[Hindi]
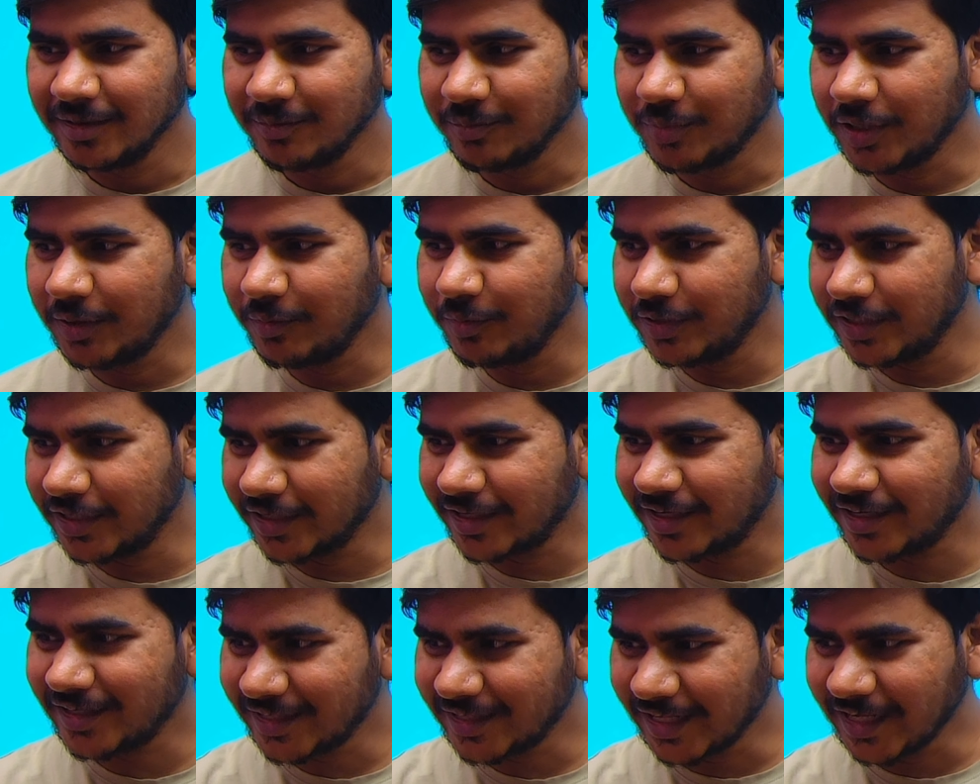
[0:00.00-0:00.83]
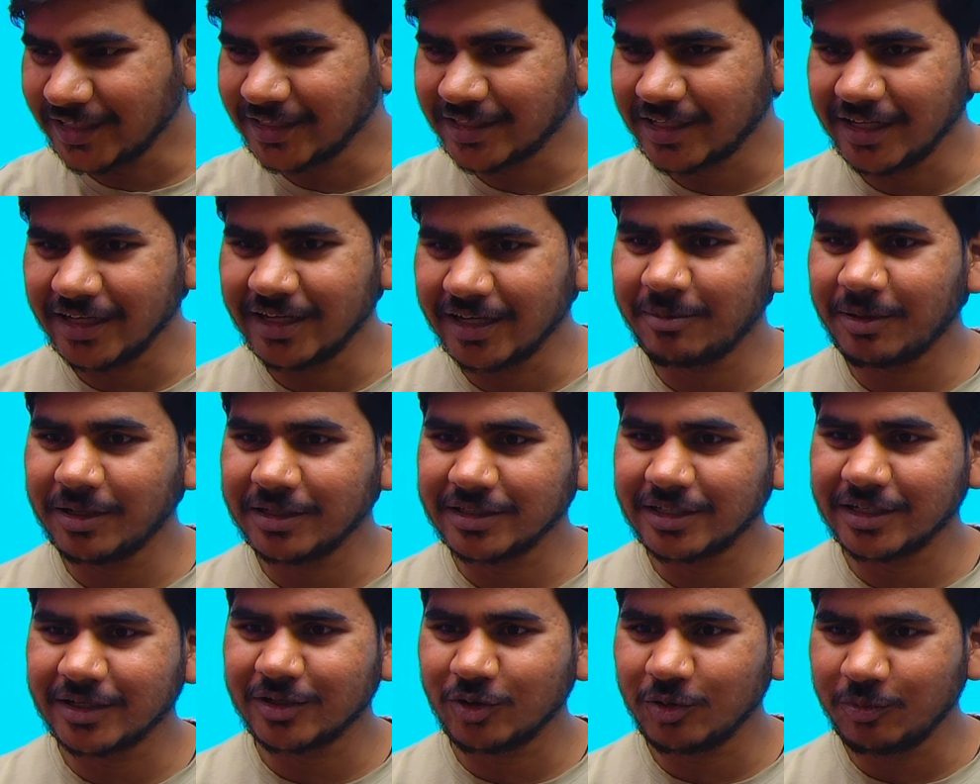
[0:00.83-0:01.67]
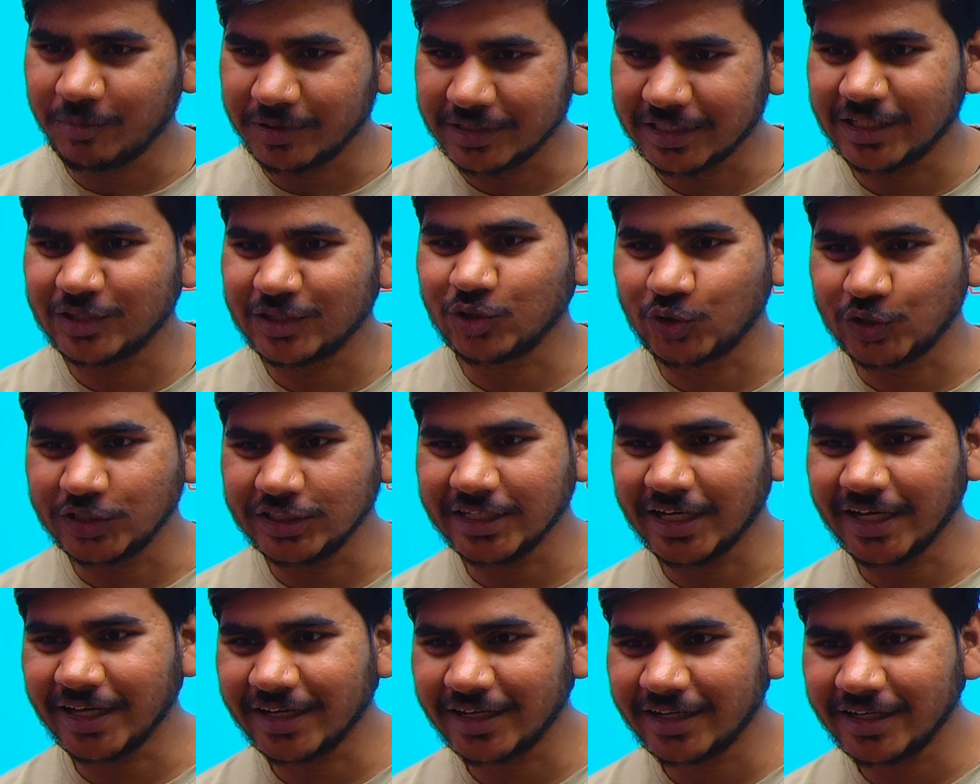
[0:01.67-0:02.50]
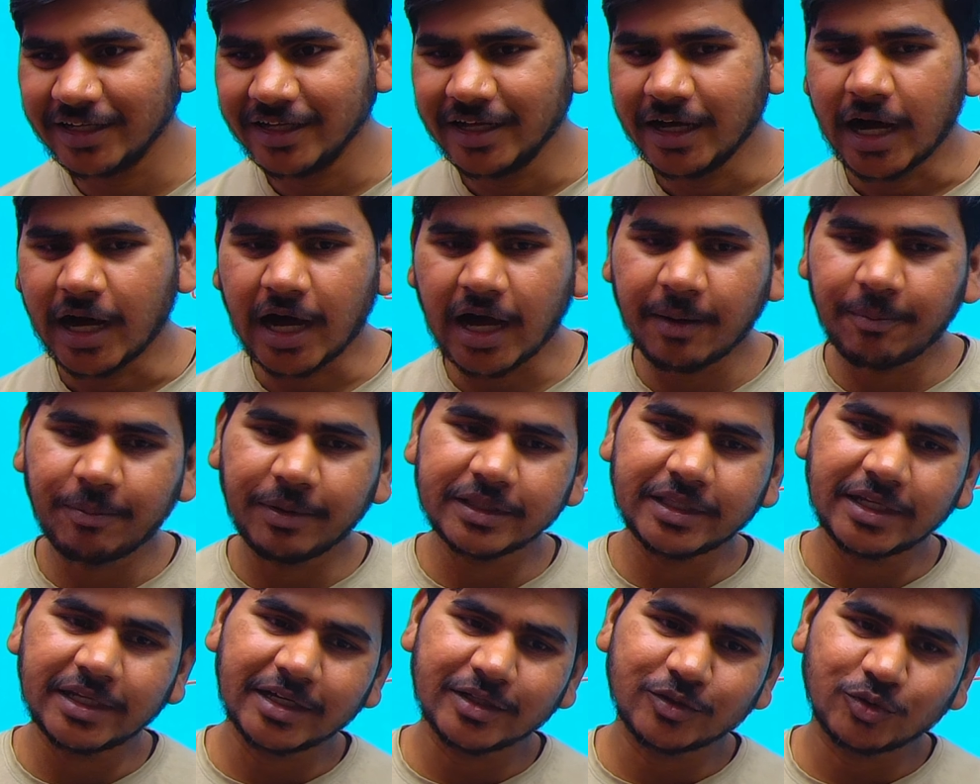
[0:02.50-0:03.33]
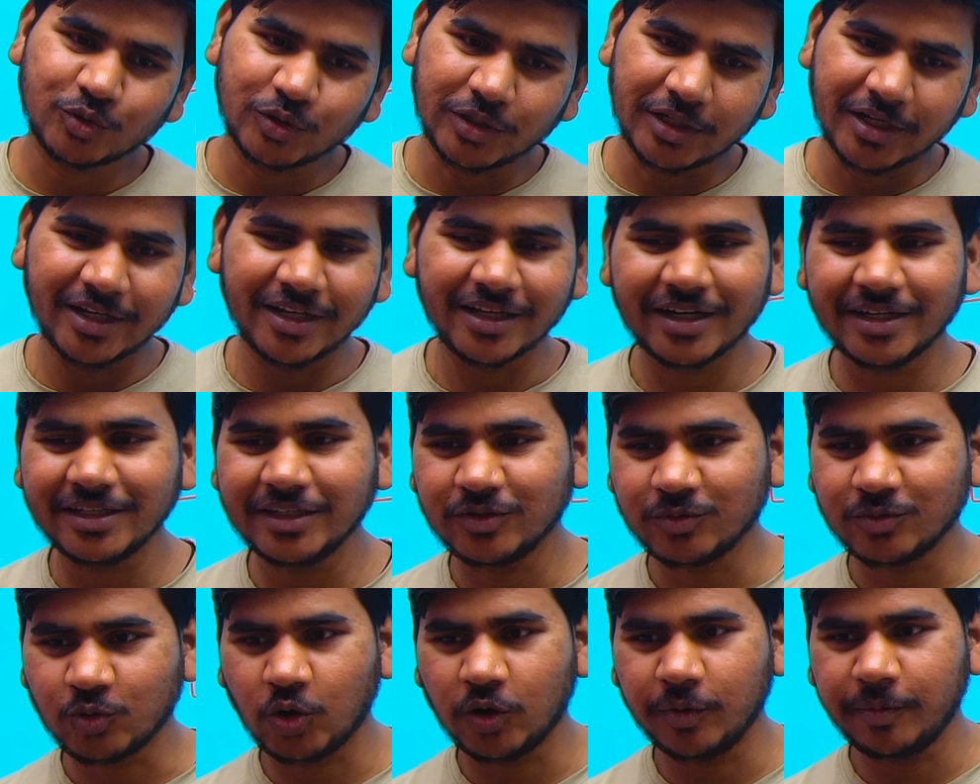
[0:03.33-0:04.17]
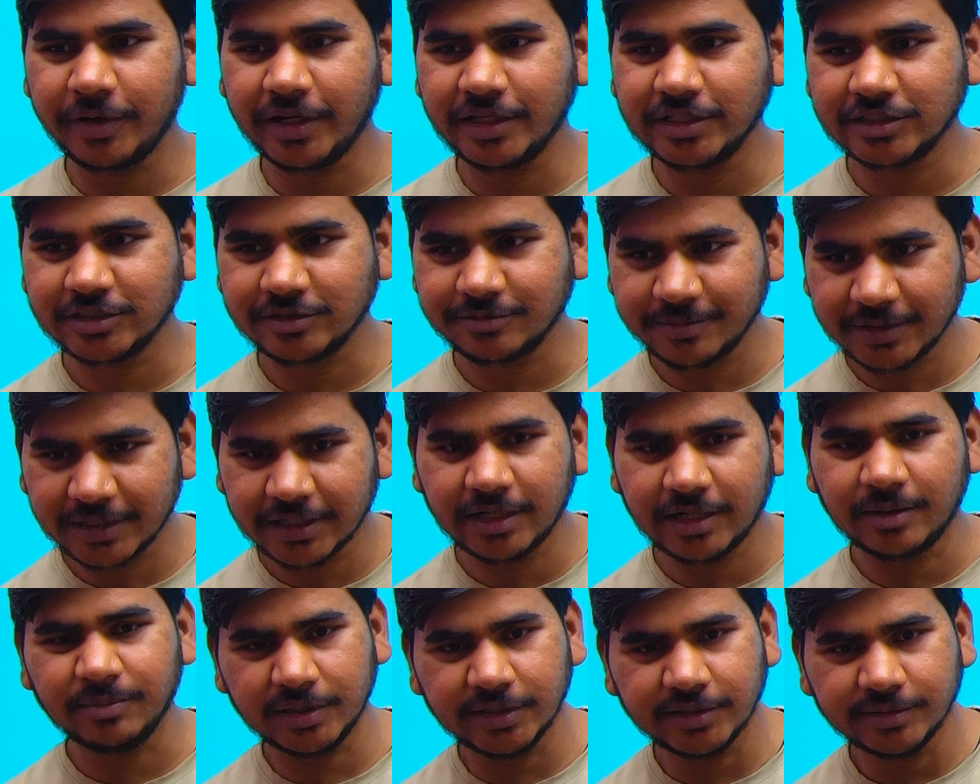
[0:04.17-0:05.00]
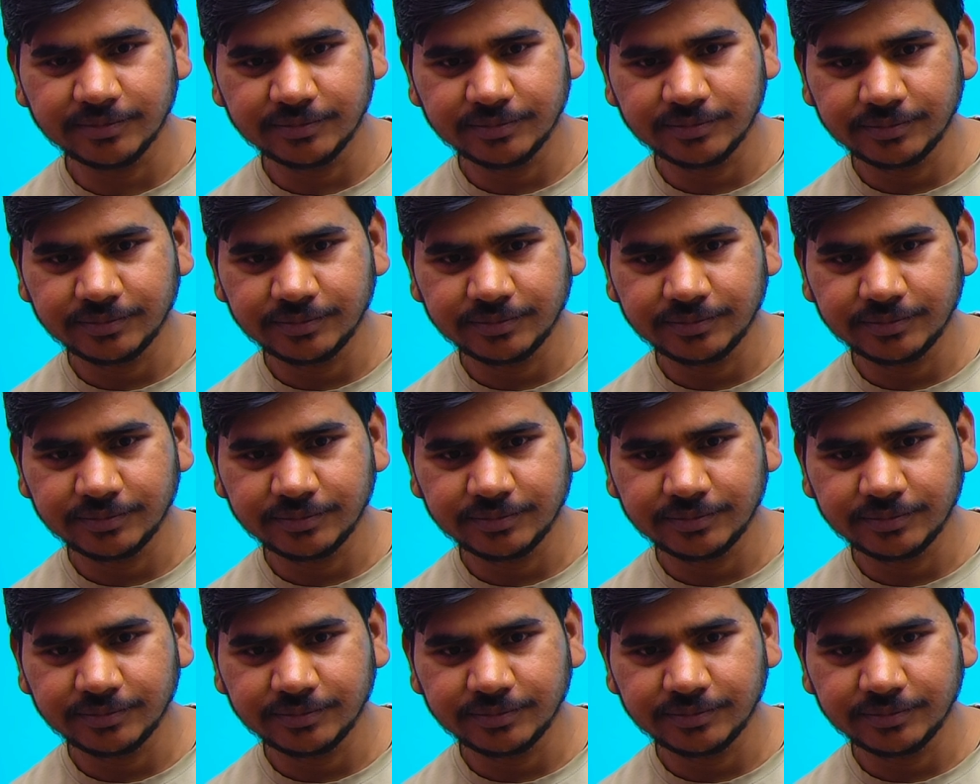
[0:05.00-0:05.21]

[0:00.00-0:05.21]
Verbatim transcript: फिर भी देखा टेस्ट लेगा मास्टर कोई बदल तो नहीं जाएगा आप बदल गए तो देख लेगा ये कॉन्फिडेंस इसमें कम है